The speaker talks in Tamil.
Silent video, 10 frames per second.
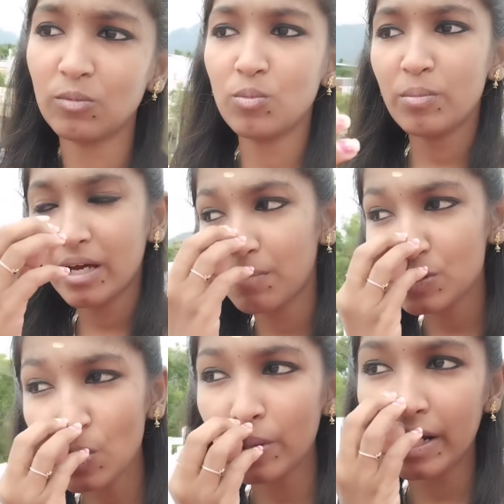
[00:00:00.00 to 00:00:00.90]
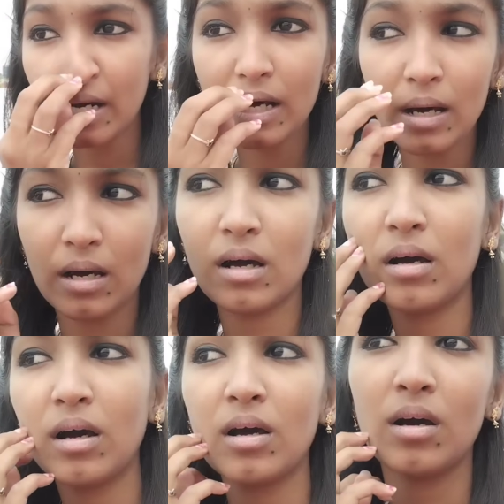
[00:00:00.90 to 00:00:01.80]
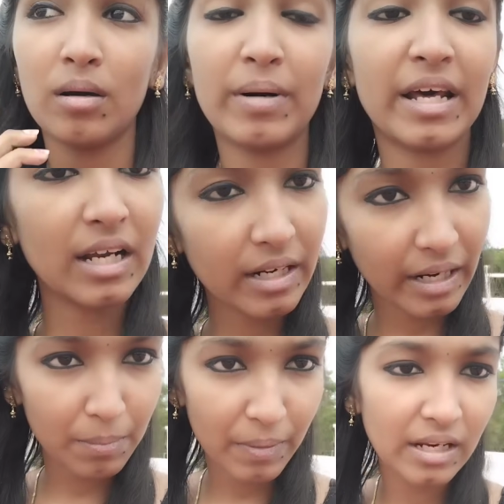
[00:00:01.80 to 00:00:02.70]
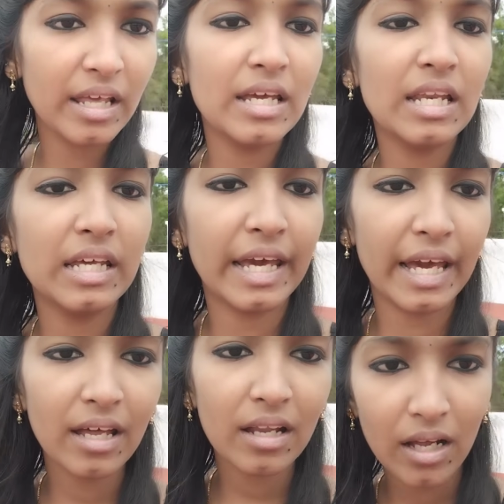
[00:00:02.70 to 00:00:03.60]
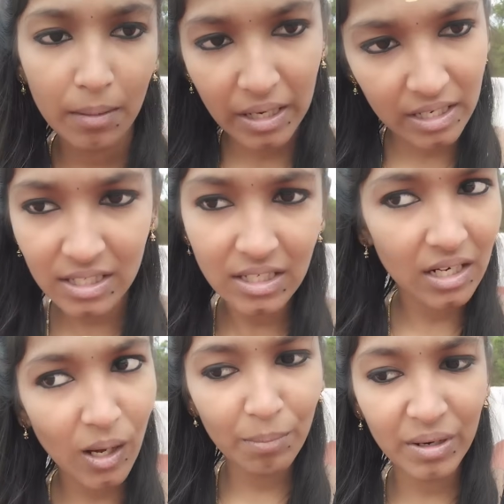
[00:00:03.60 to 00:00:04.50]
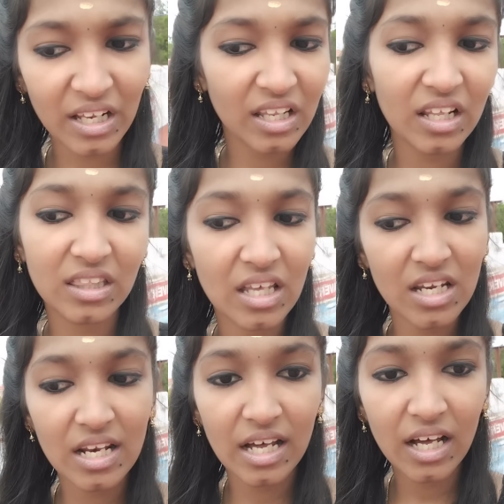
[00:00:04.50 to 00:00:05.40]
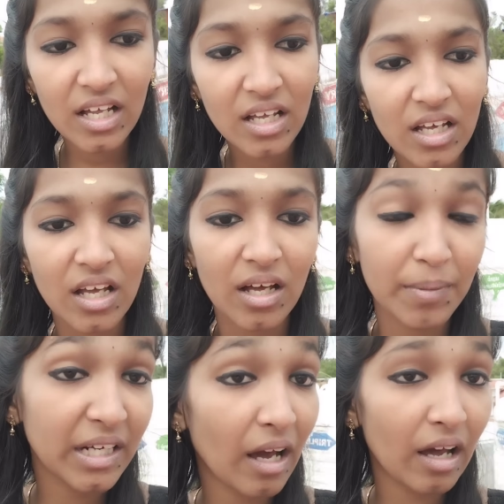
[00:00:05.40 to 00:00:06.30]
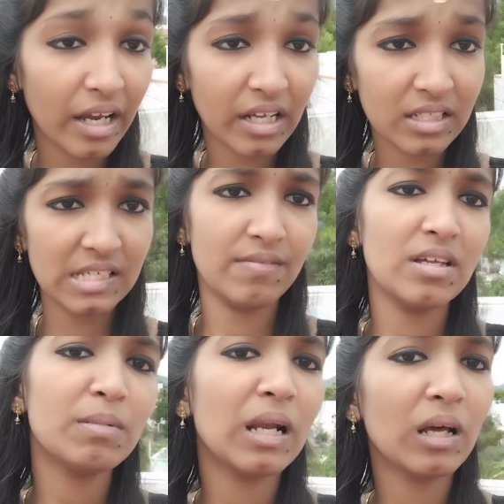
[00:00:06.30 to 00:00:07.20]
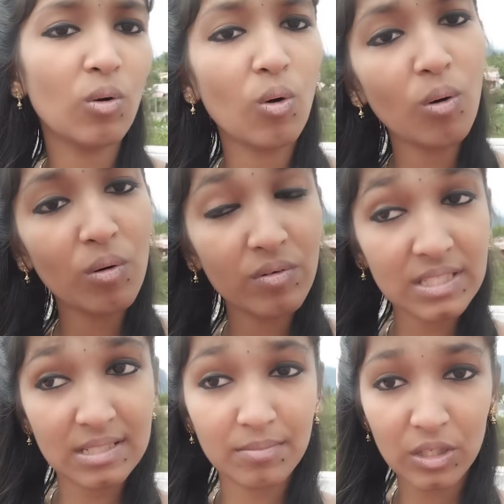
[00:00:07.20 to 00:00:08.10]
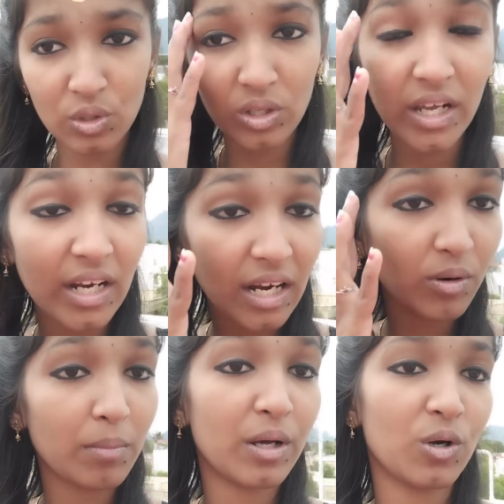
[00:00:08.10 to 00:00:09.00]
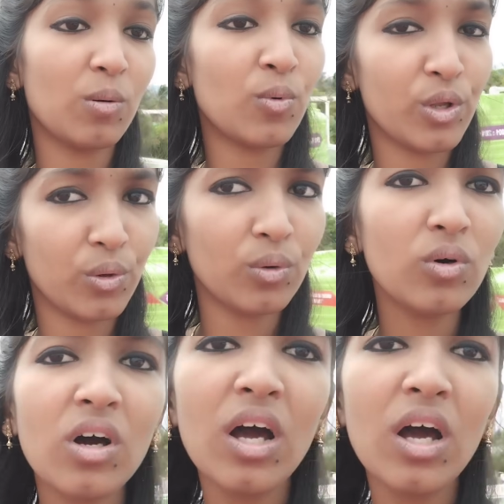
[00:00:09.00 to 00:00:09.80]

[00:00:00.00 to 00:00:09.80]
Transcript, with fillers: உண்மையாலுமே சொல்கிறேன் நான் மறக்க ட்ரை பண்ணிட்டு தான் இருக்கேன் நான் மறந்துட்டேனா அப்படிங்கிறது எனக்கு தெரியல பட் எனக்கு சிவின் மேலே கோவம் வச்சு மட்டும்தான் என்னால் அவனை மறக்க முடியும்